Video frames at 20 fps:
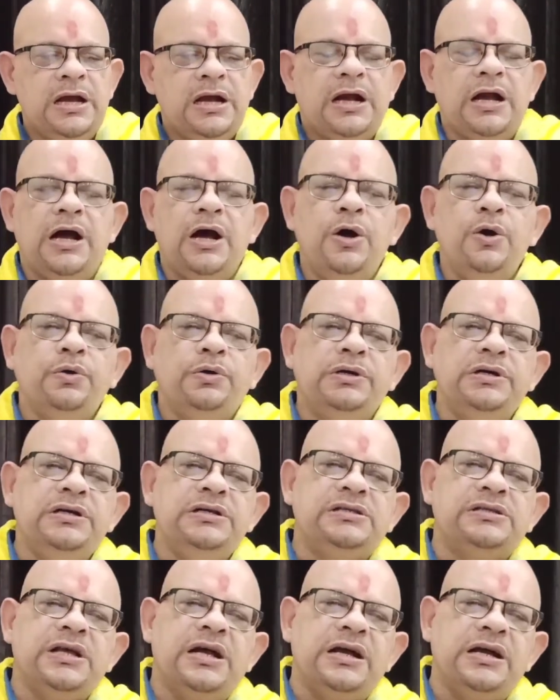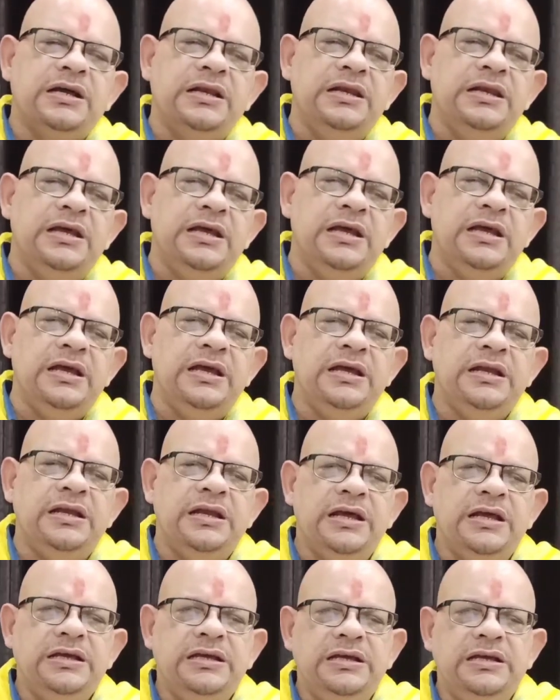काउ की शक्लें
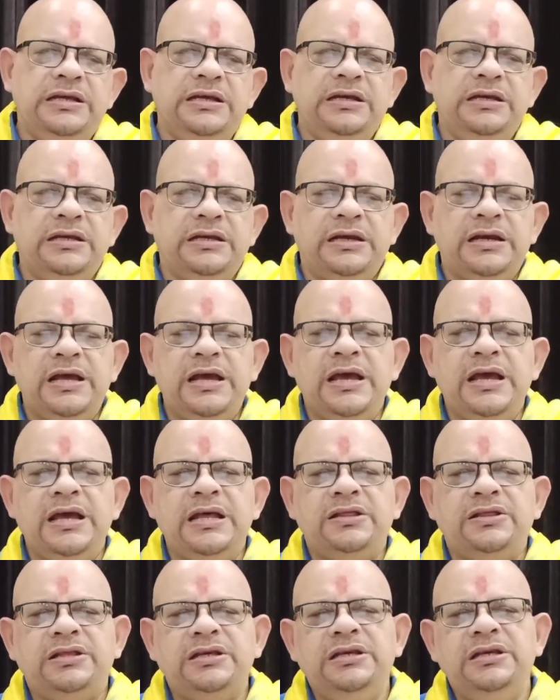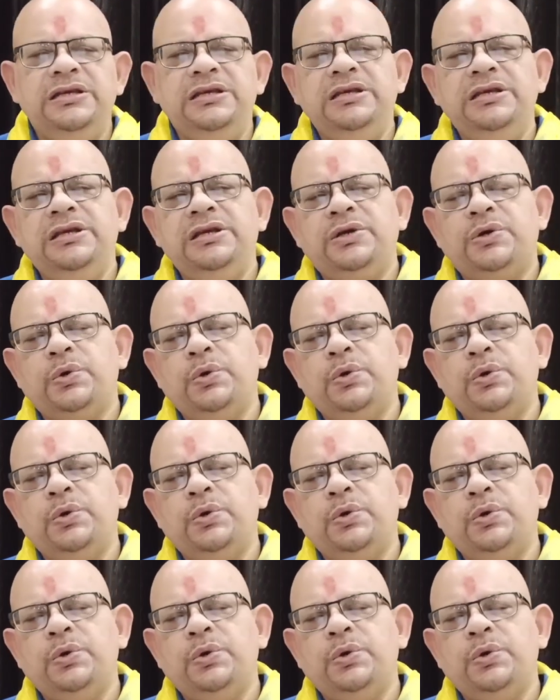नहीं रहती